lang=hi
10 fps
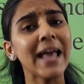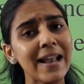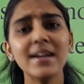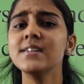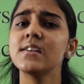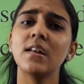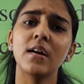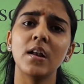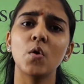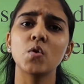टैलेंट्स
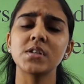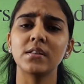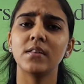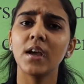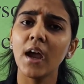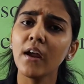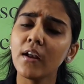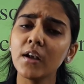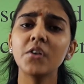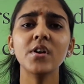अलग अलग हो सकते हैं
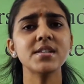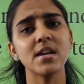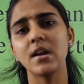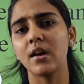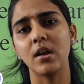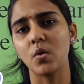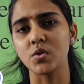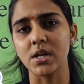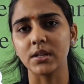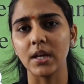इंटरेस्ट अलग अलग
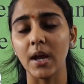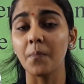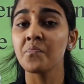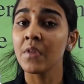हो सकते हैं